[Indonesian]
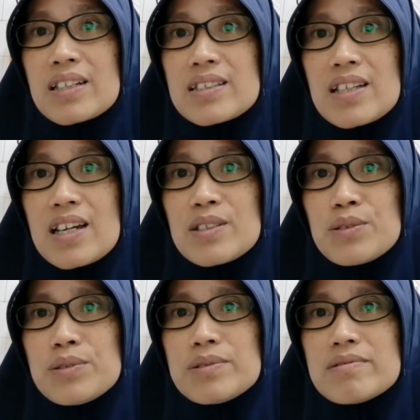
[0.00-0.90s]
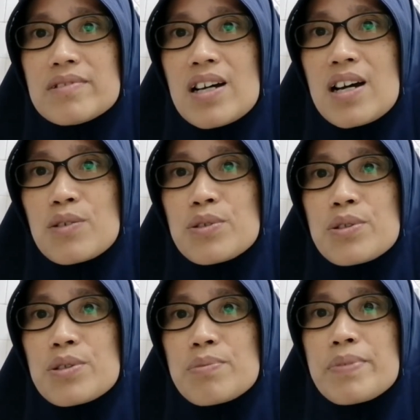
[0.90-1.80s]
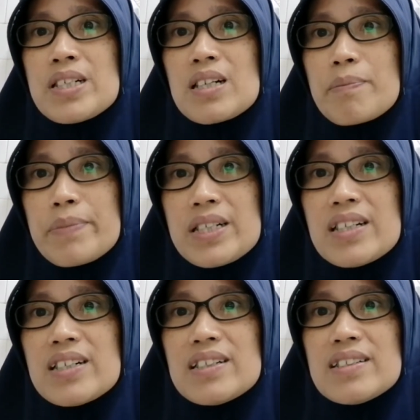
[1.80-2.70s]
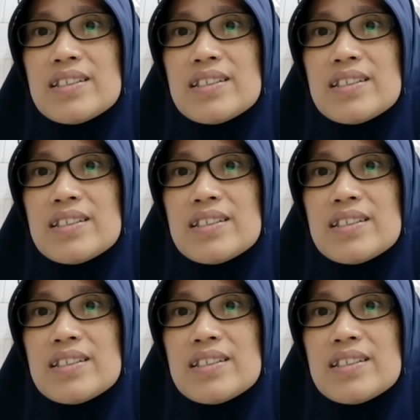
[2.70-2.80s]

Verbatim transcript: kita itu harus benar-benar